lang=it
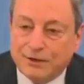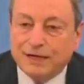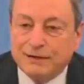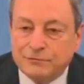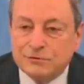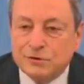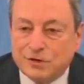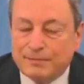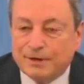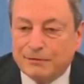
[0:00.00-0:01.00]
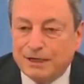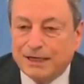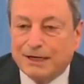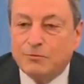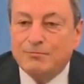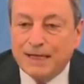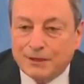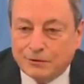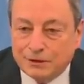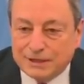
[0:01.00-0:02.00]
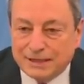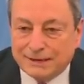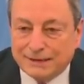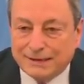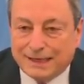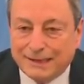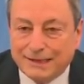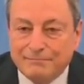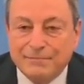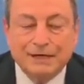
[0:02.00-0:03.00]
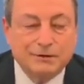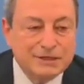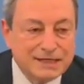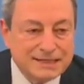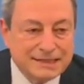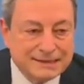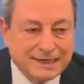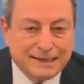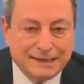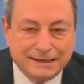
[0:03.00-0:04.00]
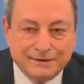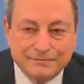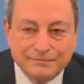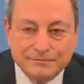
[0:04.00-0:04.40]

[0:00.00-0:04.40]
è che funziona per quelli che hanno meno di 70 anni e meno di 60 anni.